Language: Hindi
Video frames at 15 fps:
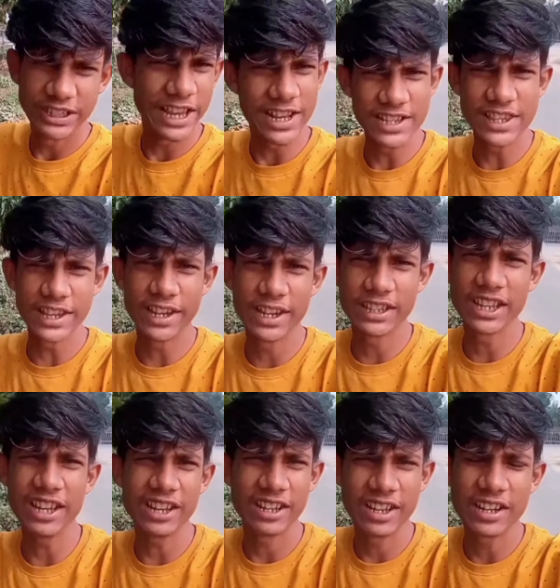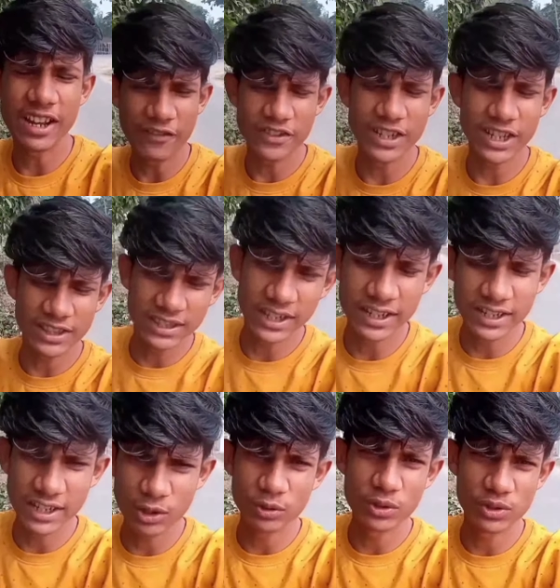साइकिल से गए थे लेकिन काफ़ी ज़्यादा
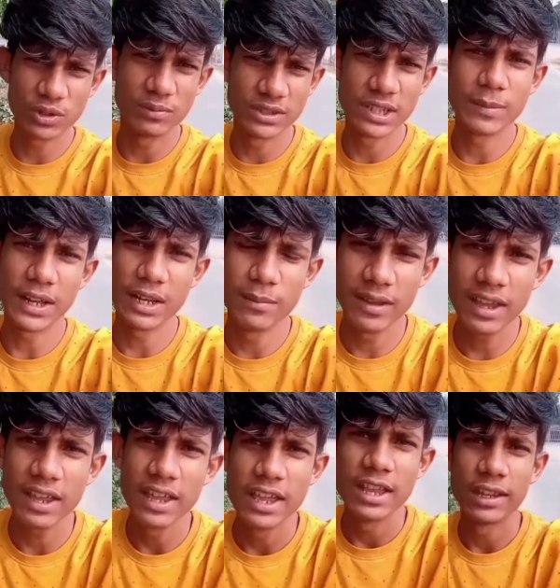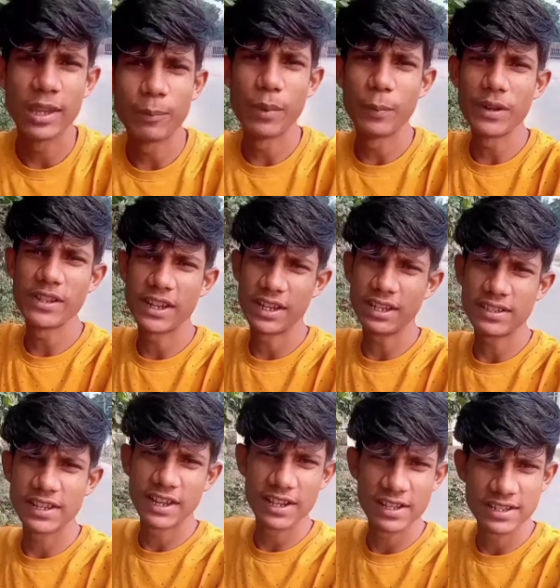थक गया तो दोस्तों मुझे मालूम है कि पुपरी
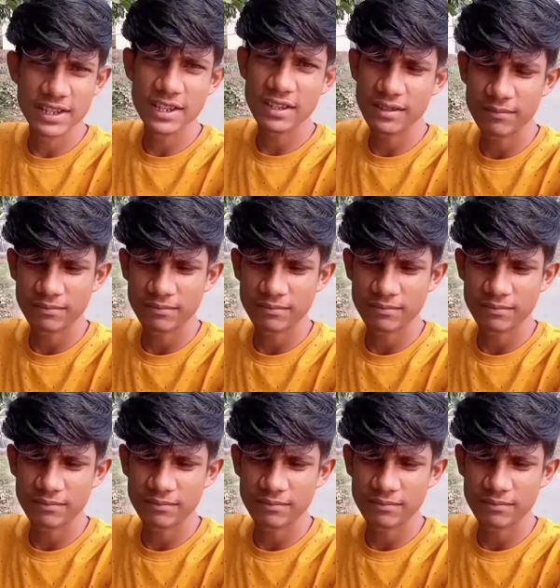जाना साइकिल से